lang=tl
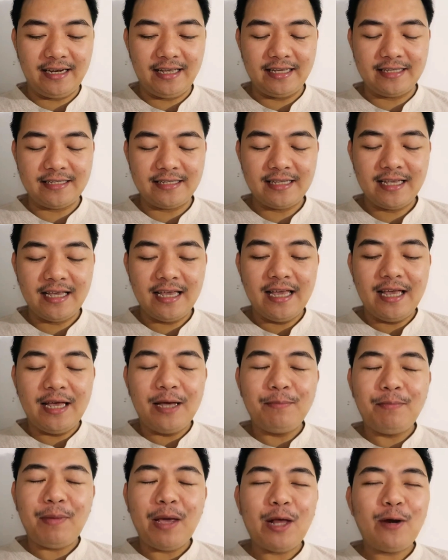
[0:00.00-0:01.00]
LS.
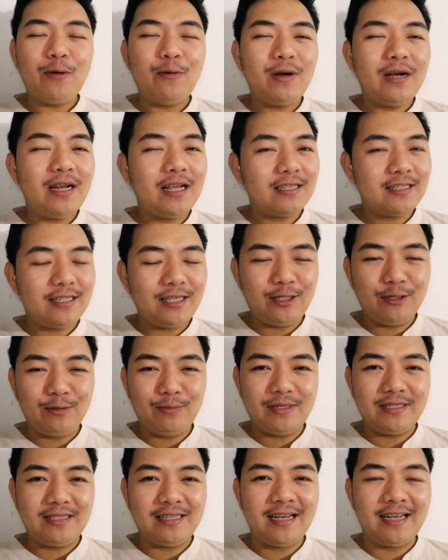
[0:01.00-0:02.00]
Pero walang sino
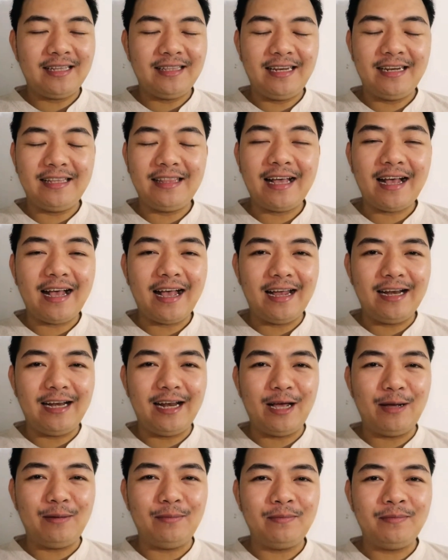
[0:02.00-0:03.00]
man sa kanila
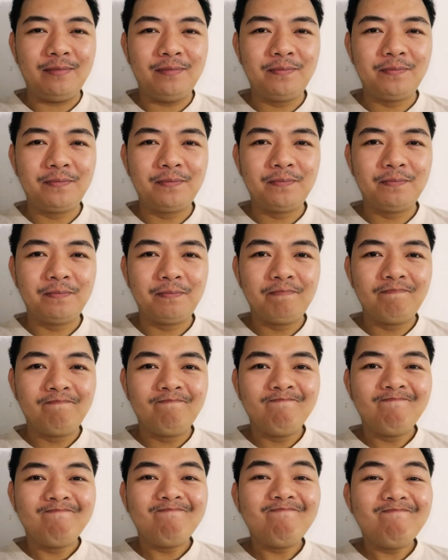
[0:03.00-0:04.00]
nakaalam.
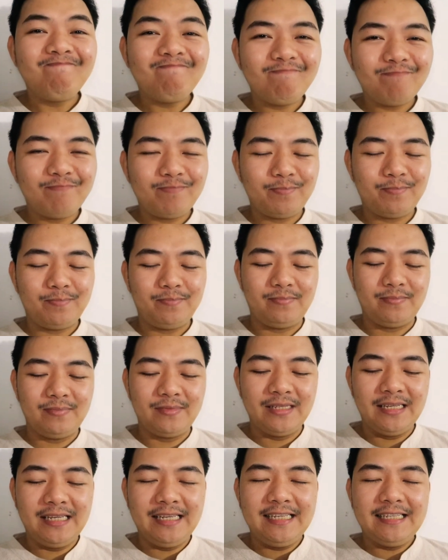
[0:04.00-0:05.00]
mm
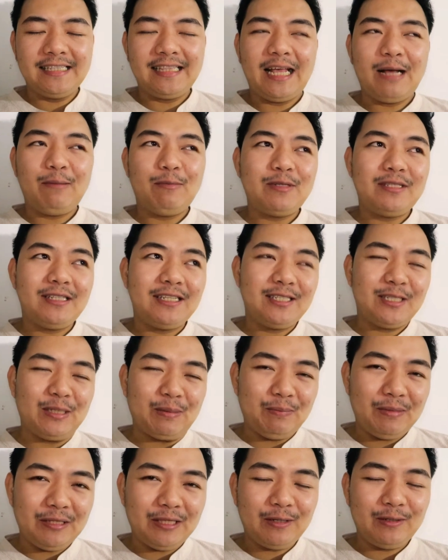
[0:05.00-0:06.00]
Tapos
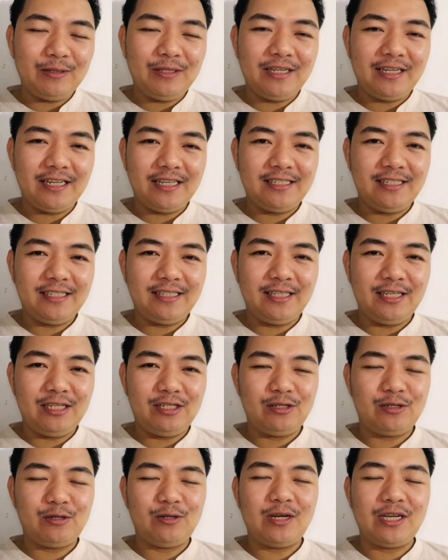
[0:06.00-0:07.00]
nagsubmit ako ng
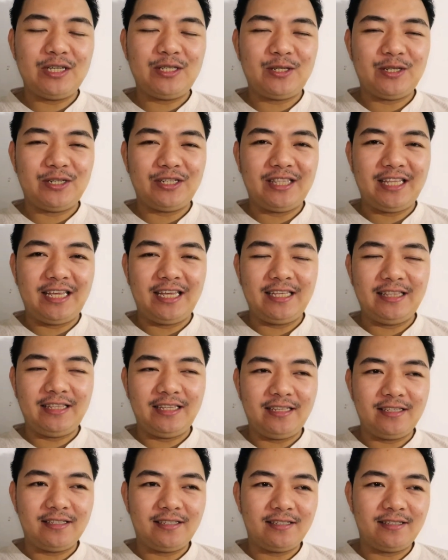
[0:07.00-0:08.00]
resignation ko kay Sir
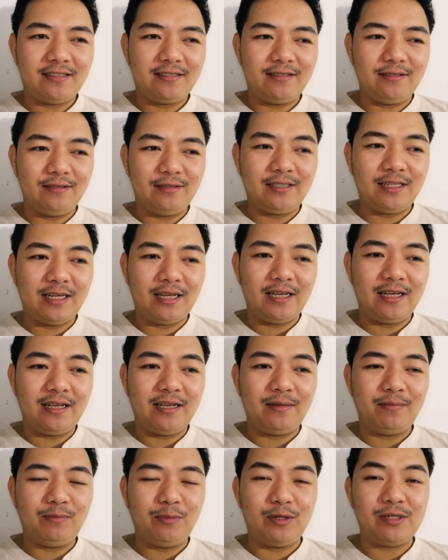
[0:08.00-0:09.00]
Dennis dun
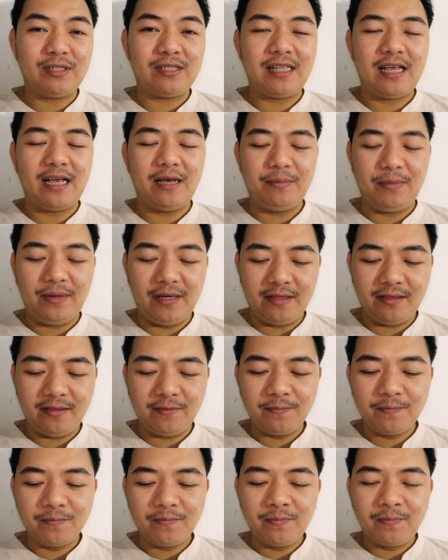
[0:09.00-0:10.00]
sa boss namin.
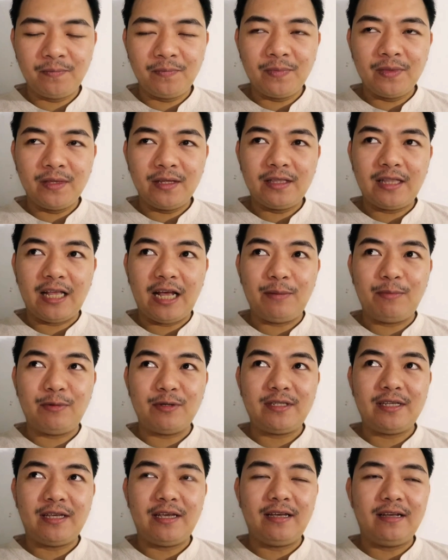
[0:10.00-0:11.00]

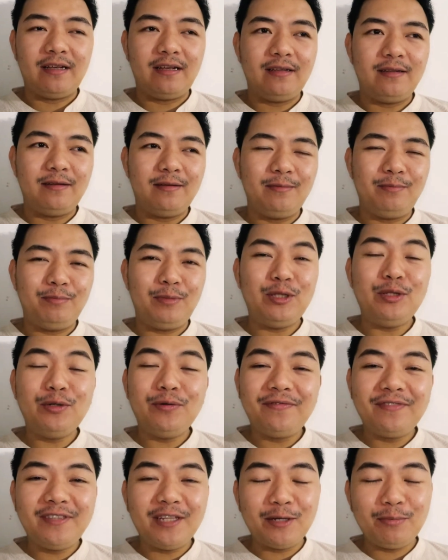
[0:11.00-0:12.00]
Tapos
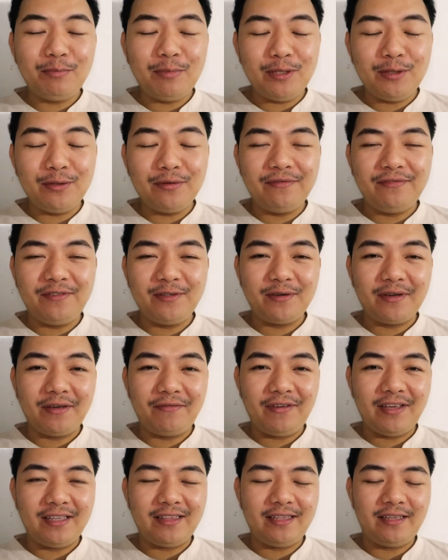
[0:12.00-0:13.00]
minove ng minove yung
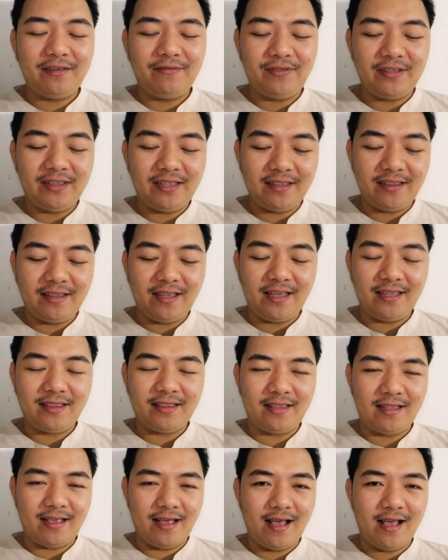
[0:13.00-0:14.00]
effectivity date
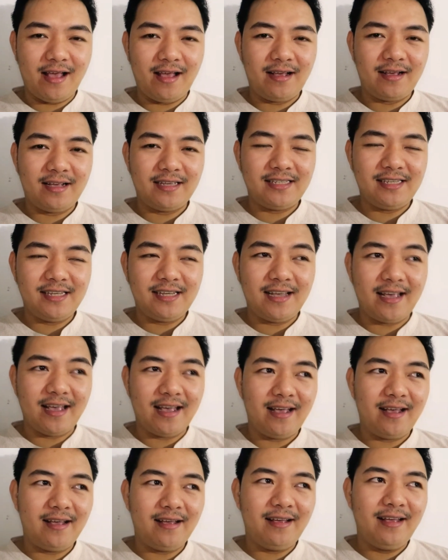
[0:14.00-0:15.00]
nga kasi
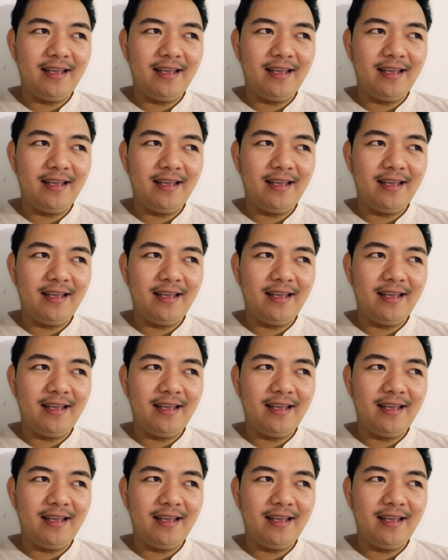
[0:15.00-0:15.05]
nga